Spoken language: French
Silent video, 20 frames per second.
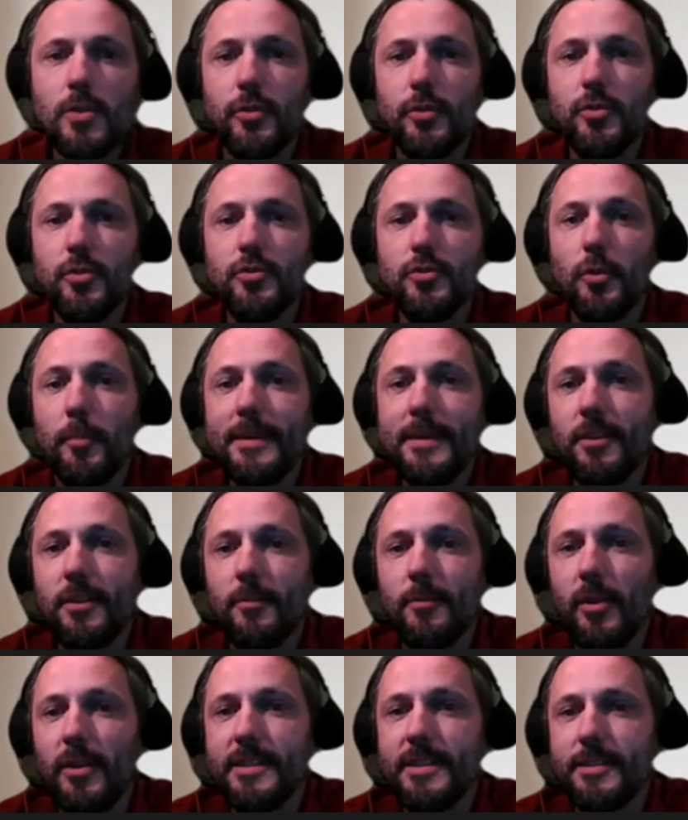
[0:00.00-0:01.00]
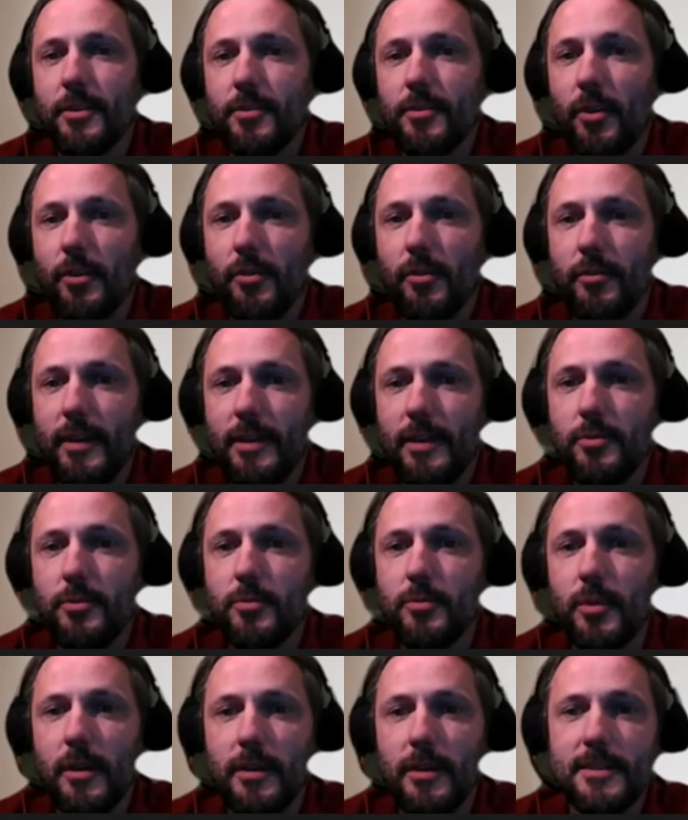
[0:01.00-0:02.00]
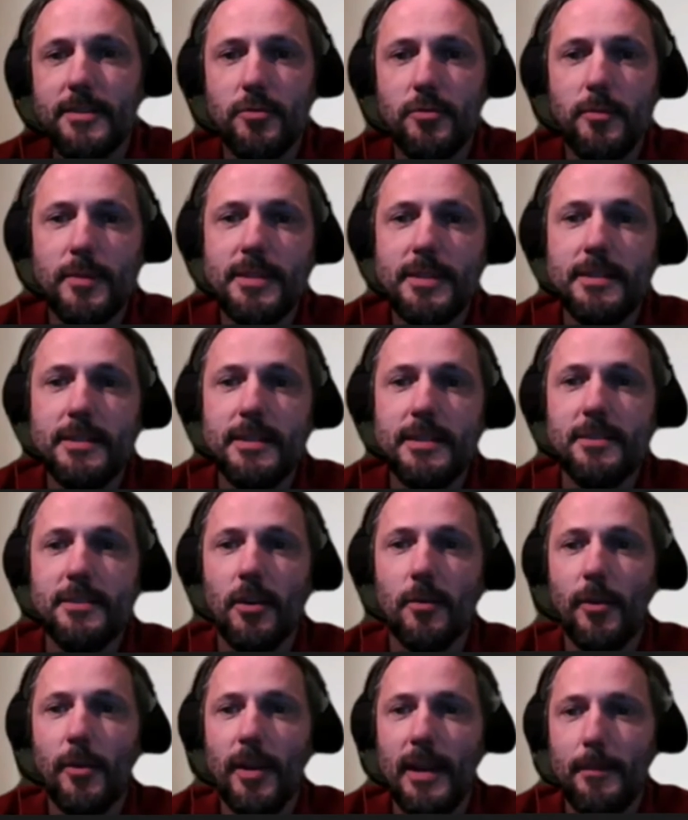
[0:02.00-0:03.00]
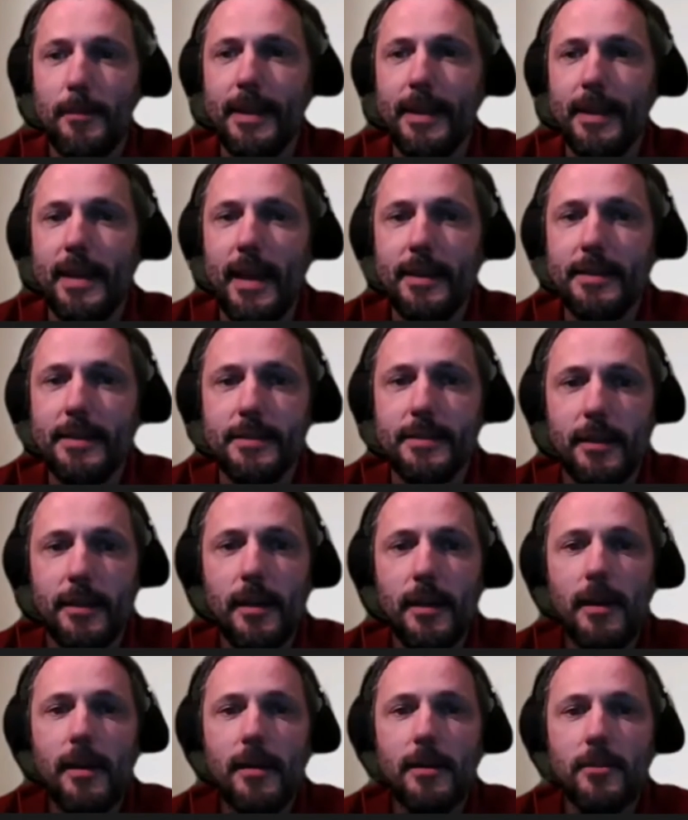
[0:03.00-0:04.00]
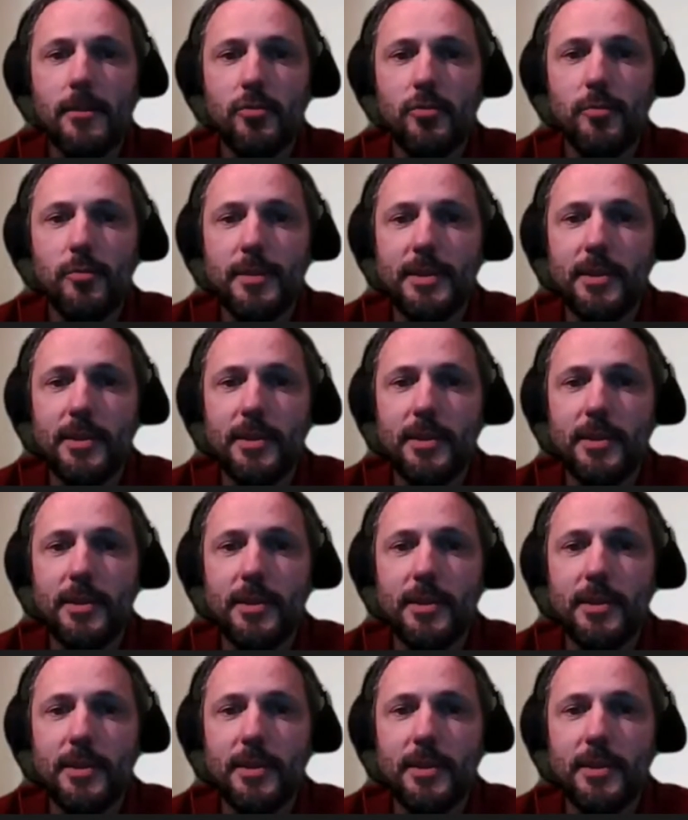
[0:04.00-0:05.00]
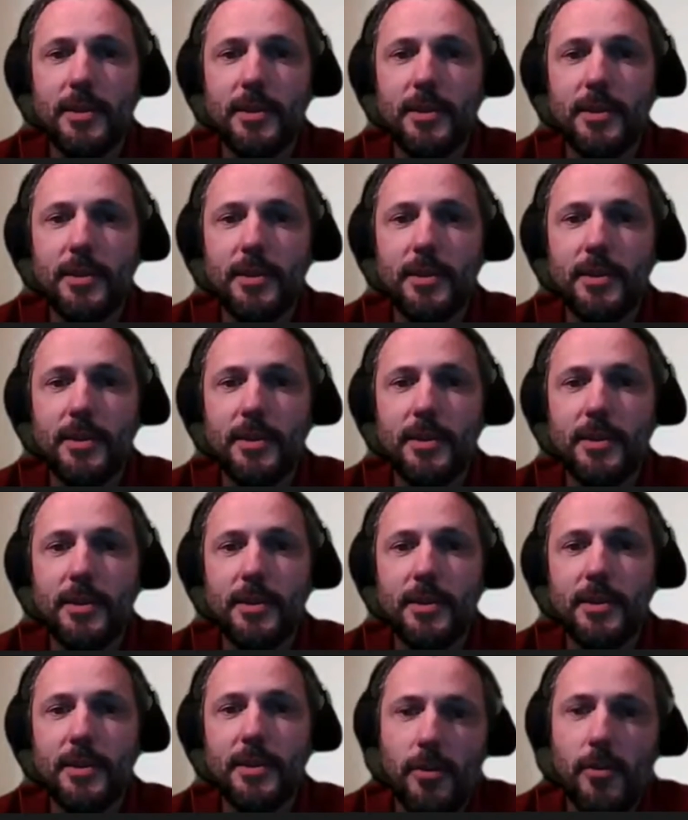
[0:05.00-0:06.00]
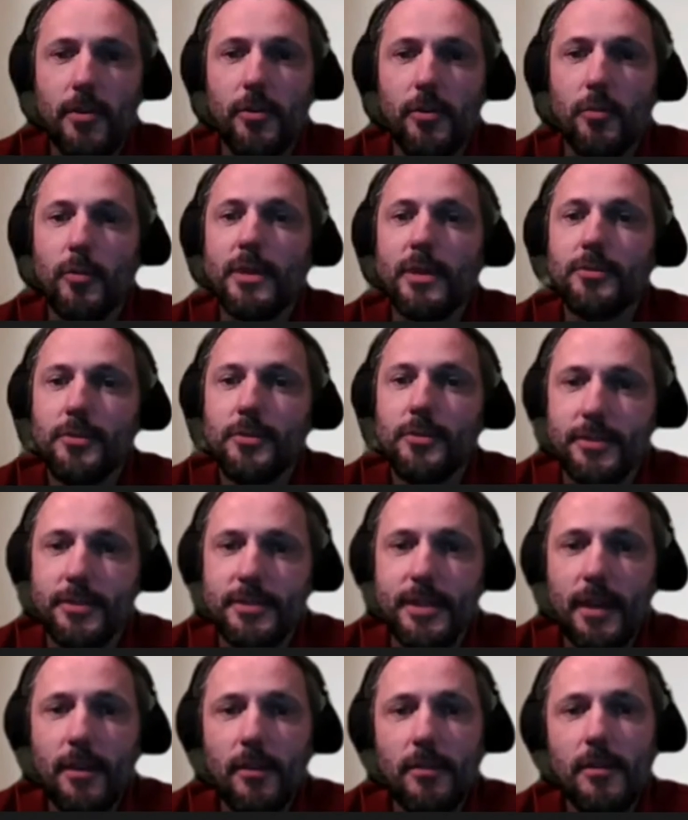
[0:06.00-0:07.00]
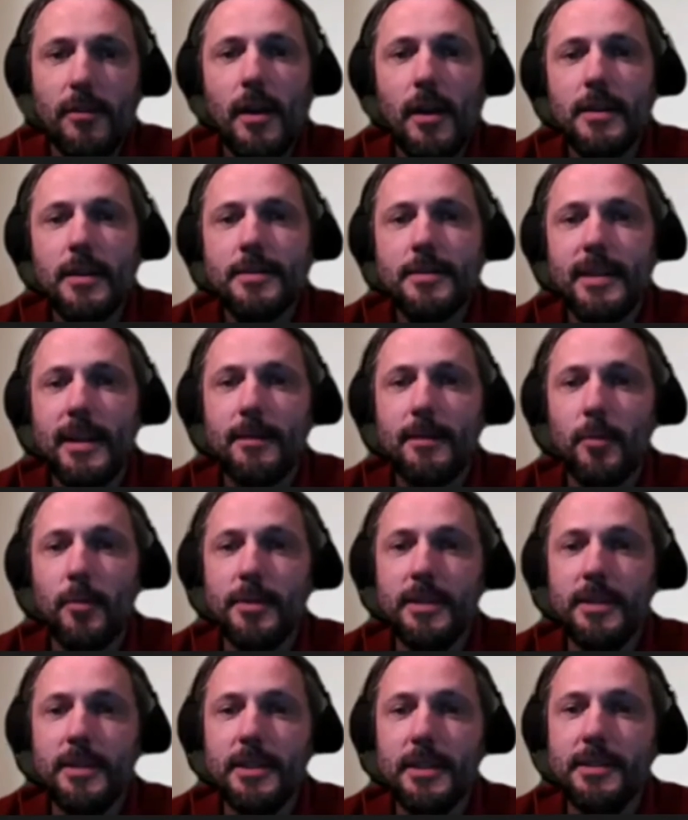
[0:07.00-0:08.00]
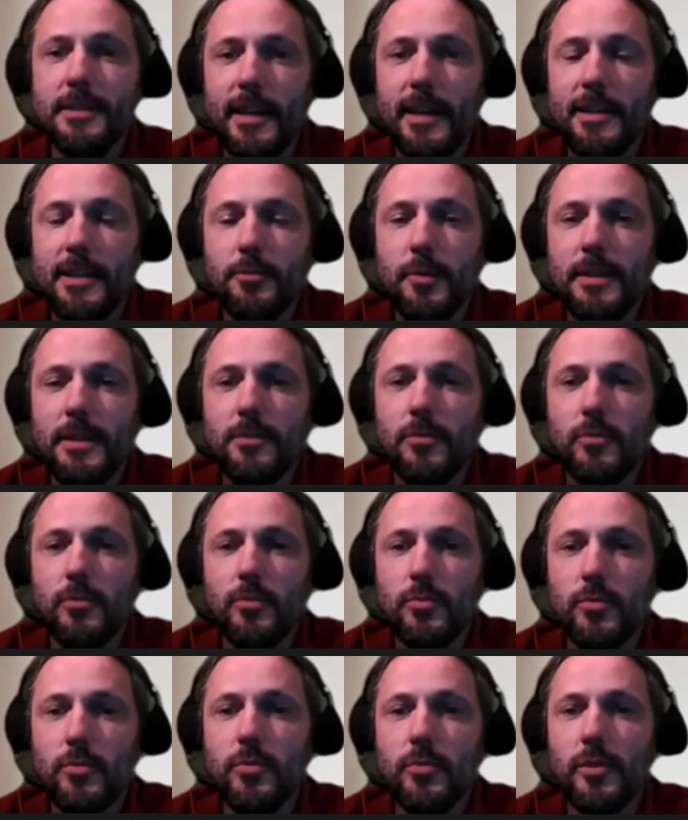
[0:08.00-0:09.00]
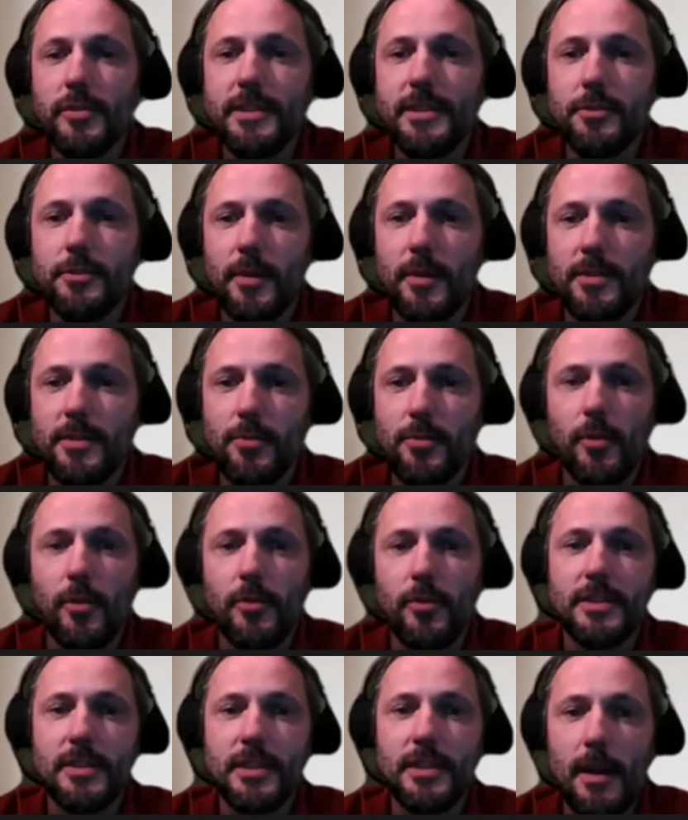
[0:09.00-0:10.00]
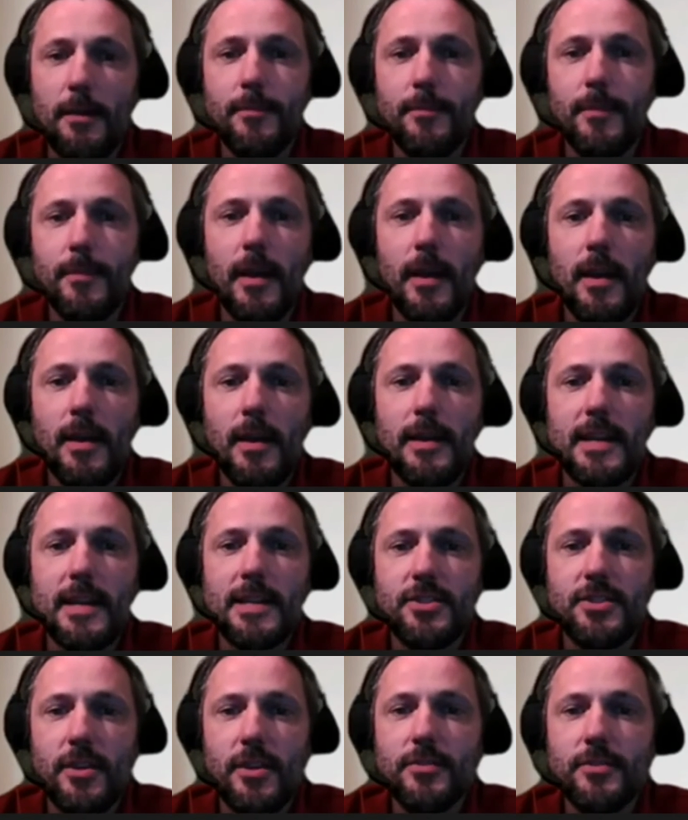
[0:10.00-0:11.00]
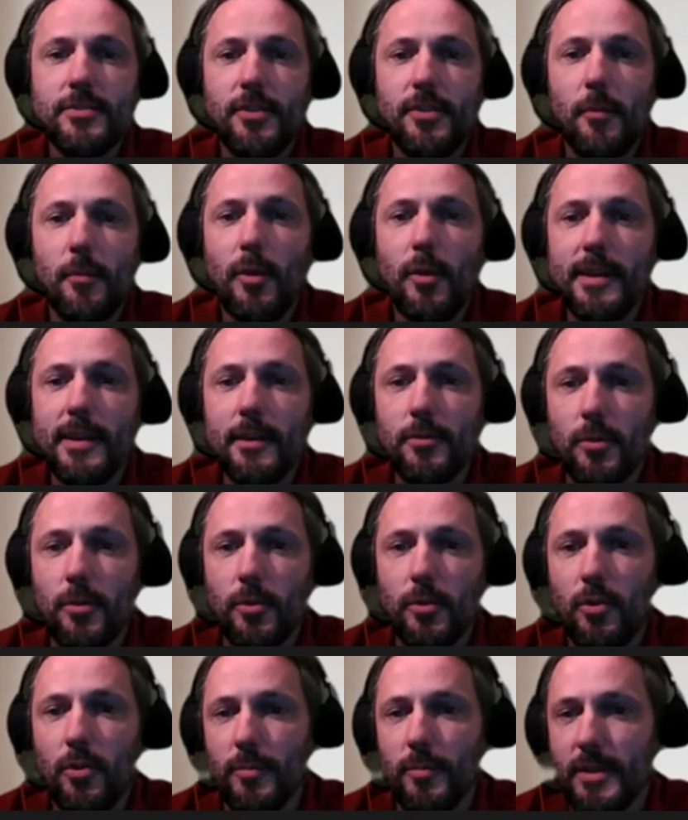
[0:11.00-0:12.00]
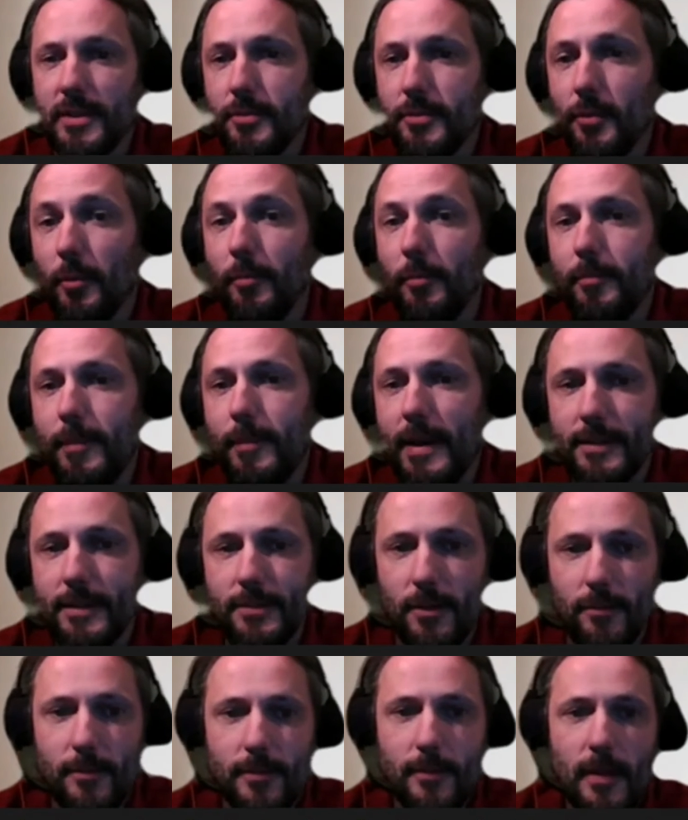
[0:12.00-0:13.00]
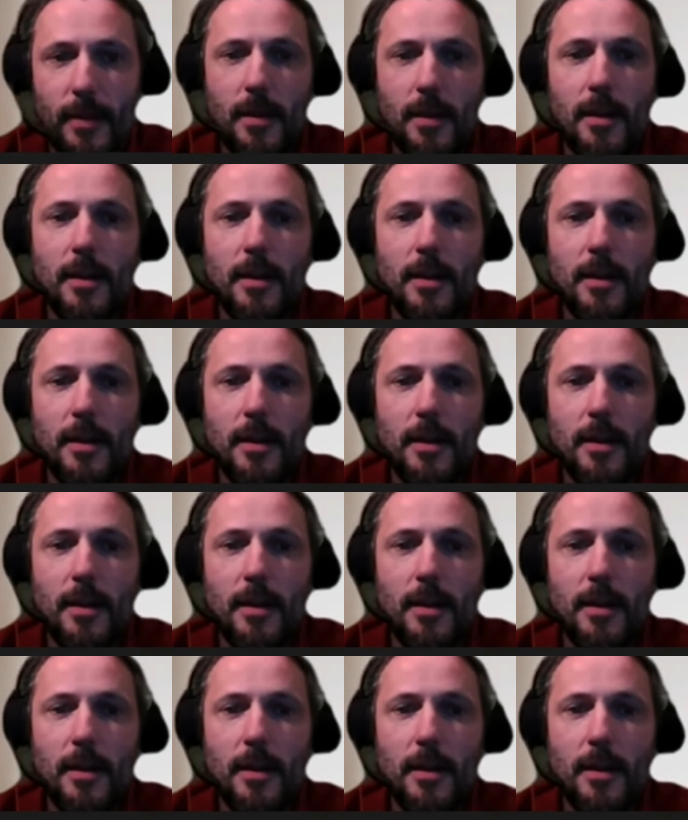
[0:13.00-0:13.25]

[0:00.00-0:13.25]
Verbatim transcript: Ce ne sont pas seulement les seniors de Vertou qui subissent l'isolement et la précarité. N'oublions pas les personnes seniors de moins de 65 ans, celles à mobilité réduite ou en situation de handicap, les jeunes sans moyens de locomotion, par exemple.